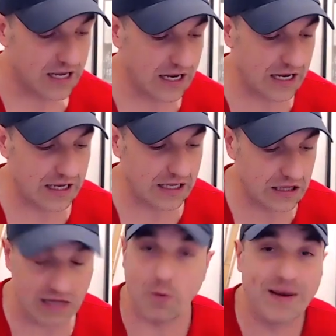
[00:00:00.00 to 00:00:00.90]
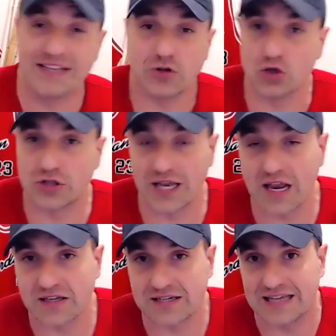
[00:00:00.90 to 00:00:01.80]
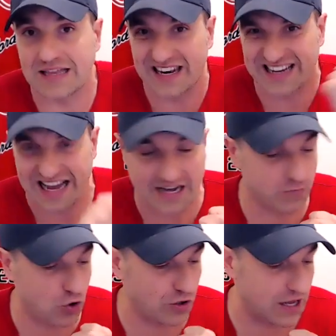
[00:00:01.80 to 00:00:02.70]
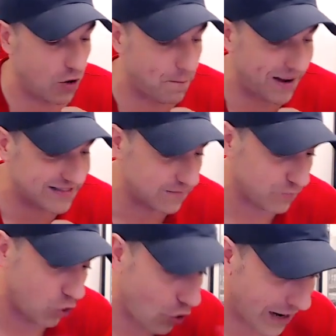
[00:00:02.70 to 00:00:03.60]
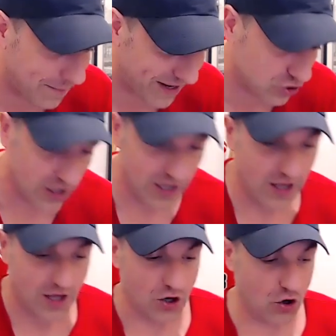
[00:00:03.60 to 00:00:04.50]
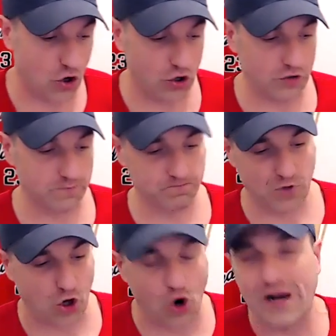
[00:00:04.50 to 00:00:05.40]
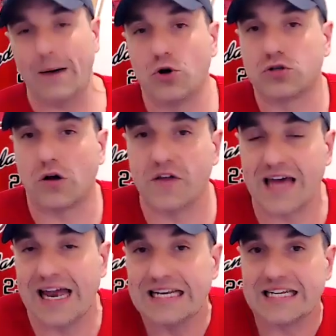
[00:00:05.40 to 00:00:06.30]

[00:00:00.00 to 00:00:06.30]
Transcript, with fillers: y de momento no tiene necesidad de hacer caja con el combate o al menos con, la bolsa oficial.